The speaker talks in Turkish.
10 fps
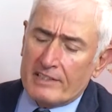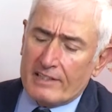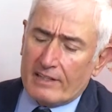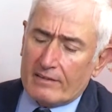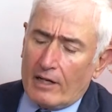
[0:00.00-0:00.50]

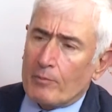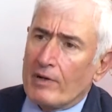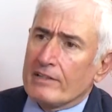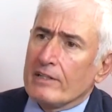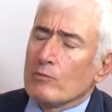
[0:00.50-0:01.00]
bizzat AK
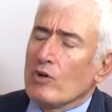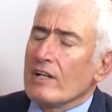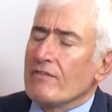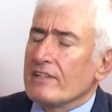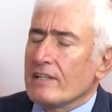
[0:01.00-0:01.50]
Parti'ye
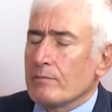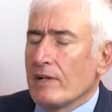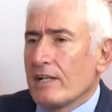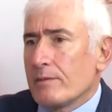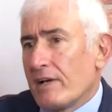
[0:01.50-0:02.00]
muhalefet
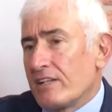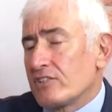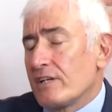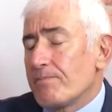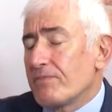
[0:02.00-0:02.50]
etmeleri
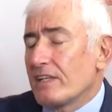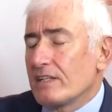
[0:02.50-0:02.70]
bence